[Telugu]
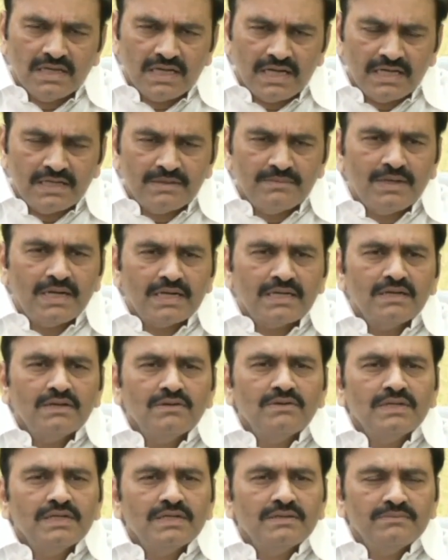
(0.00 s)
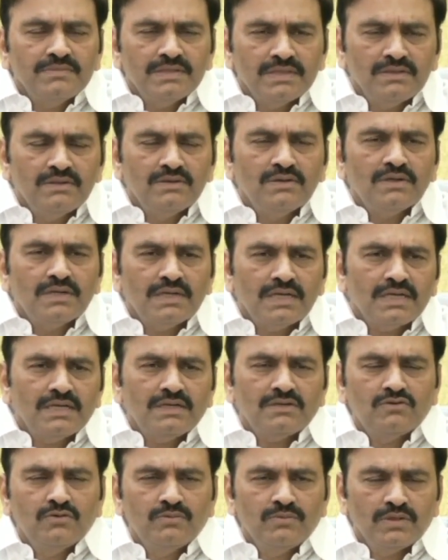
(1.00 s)
ఆయన మాటల్లోనే మిగిలిన వాళ్ళలాగా
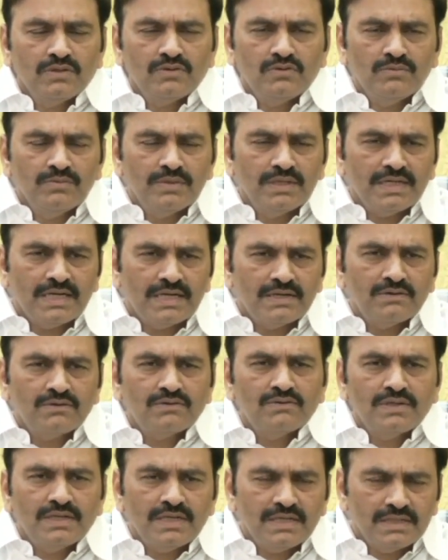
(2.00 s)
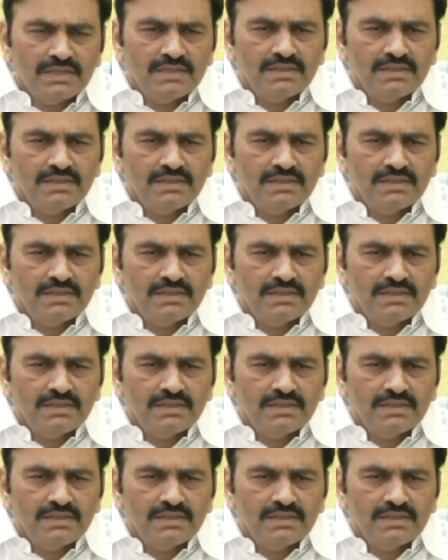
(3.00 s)
కొమ్ములు కొమ్ములు ఏడవకుండా